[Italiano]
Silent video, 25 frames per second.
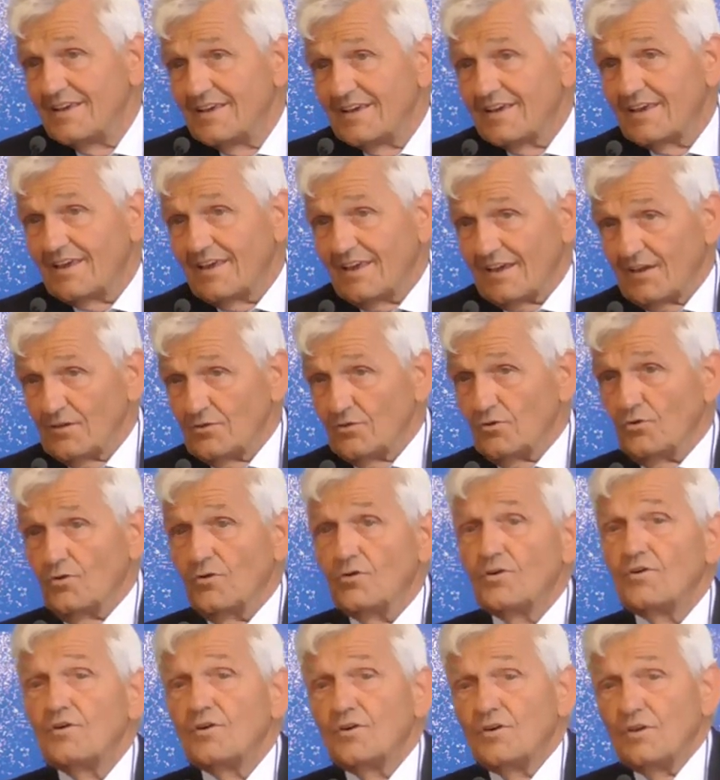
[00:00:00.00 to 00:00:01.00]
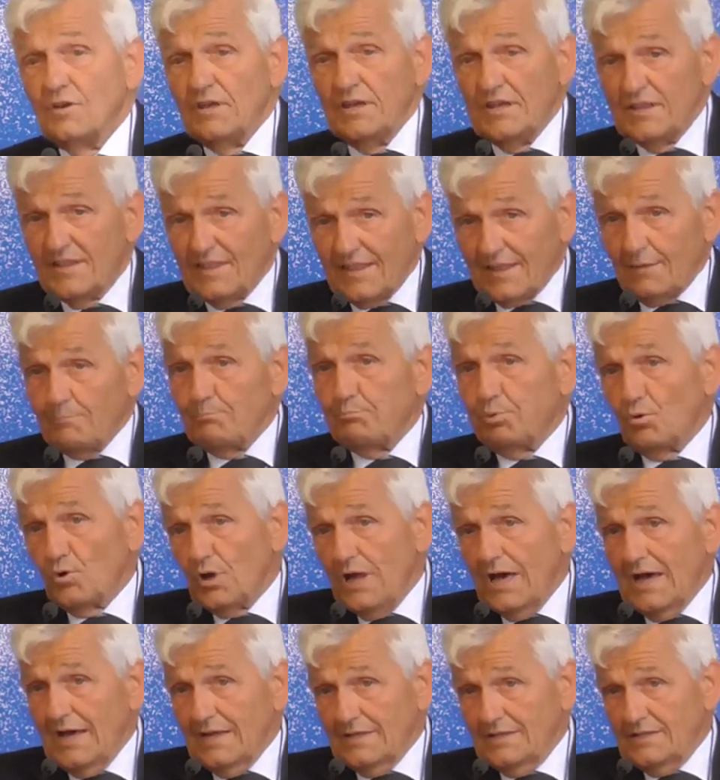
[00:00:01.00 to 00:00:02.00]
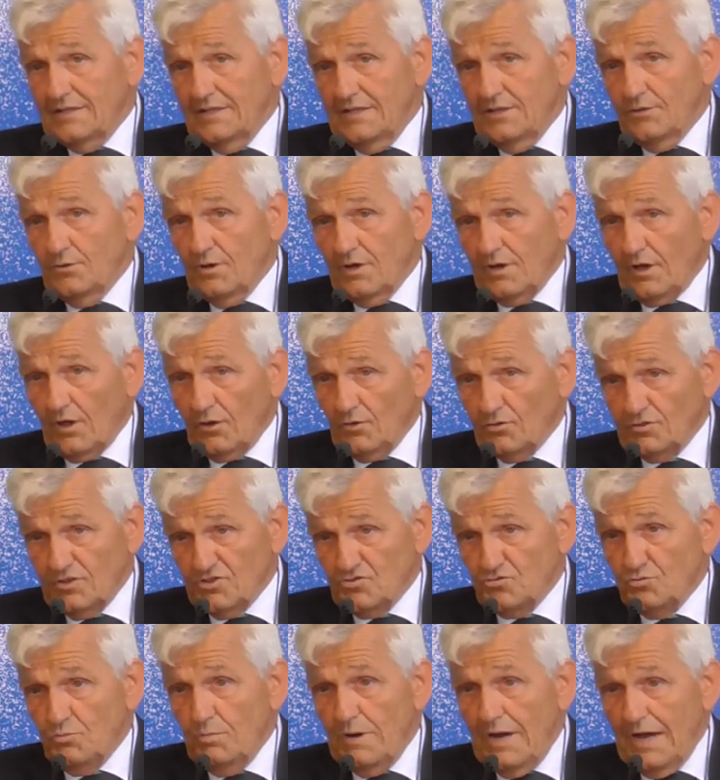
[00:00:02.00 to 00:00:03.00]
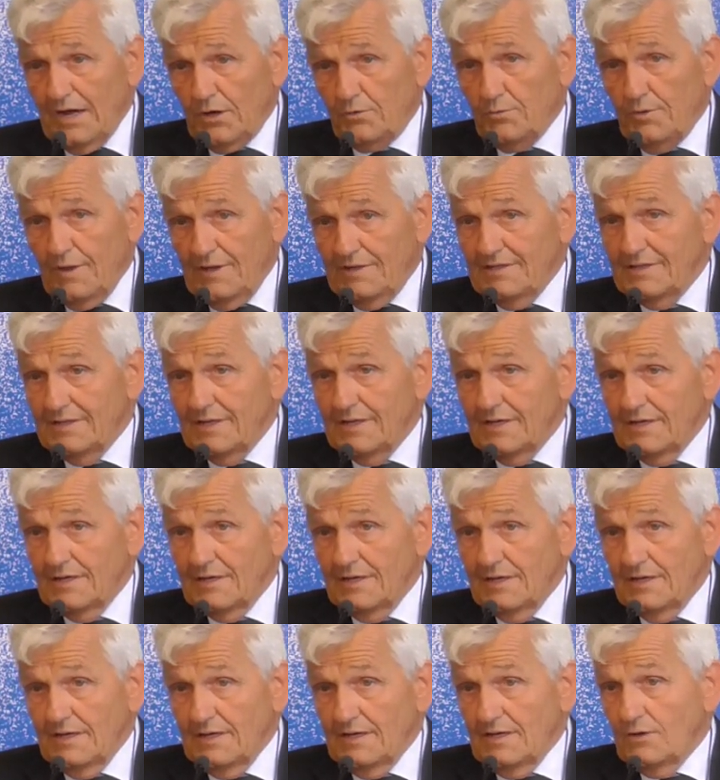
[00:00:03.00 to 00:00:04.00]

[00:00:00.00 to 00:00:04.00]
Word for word: che erano intrappolati in una grotta subacquea, in, eh,